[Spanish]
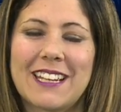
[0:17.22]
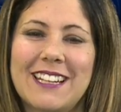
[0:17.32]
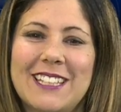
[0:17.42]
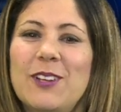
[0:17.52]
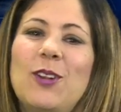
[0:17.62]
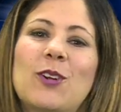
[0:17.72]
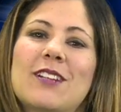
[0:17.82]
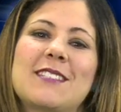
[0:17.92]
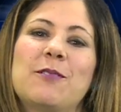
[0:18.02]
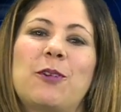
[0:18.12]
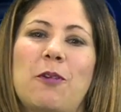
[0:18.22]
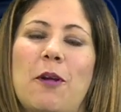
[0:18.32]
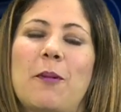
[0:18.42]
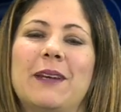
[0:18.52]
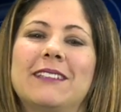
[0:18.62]
Queridos, los recibo
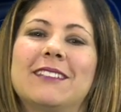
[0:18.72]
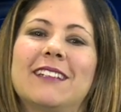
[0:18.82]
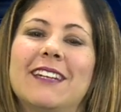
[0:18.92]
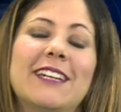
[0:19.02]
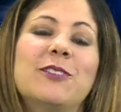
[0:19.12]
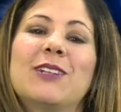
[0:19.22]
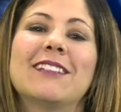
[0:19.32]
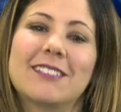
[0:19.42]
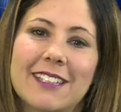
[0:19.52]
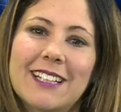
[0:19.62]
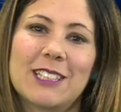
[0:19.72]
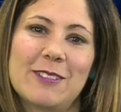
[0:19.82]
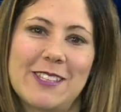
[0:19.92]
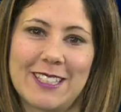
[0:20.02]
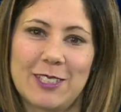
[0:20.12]
nuevamente en una entrega de
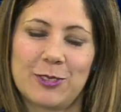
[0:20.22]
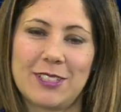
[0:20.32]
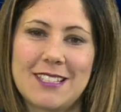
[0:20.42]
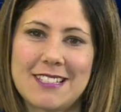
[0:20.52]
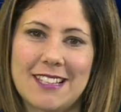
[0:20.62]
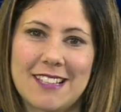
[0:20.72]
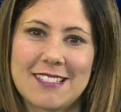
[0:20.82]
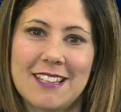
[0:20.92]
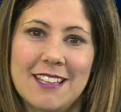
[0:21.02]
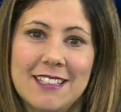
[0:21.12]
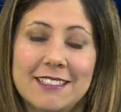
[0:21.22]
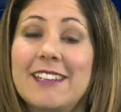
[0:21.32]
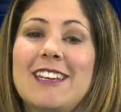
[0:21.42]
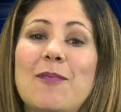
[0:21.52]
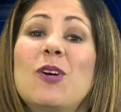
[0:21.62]
Vida de Noticias.
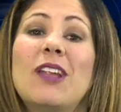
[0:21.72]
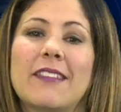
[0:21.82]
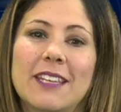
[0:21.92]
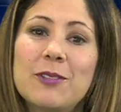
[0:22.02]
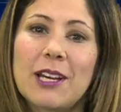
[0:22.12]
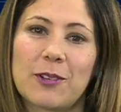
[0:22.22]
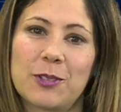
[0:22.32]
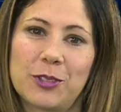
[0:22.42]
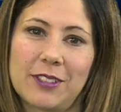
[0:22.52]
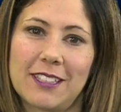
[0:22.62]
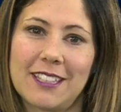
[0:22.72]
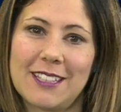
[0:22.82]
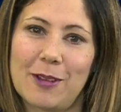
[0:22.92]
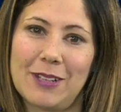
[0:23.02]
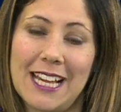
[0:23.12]
Teníamos la deuda con ustedes
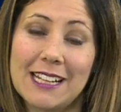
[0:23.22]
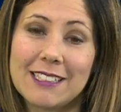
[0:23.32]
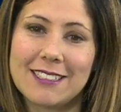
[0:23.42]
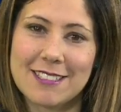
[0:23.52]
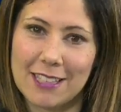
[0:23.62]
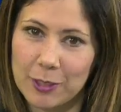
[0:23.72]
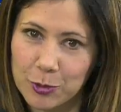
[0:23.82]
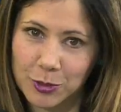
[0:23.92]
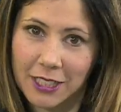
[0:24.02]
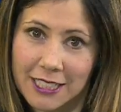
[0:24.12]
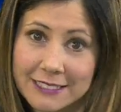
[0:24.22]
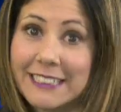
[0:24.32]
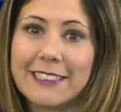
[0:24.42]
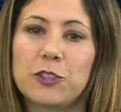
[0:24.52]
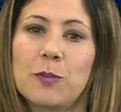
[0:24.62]
de hablar de salud, de
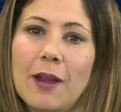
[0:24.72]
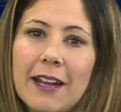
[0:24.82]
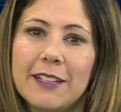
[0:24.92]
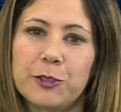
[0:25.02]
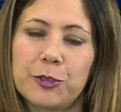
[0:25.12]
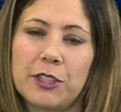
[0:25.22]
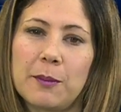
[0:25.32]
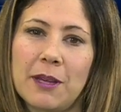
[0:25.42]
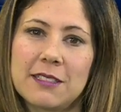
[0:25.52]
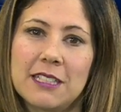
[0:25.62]
retomar estos temas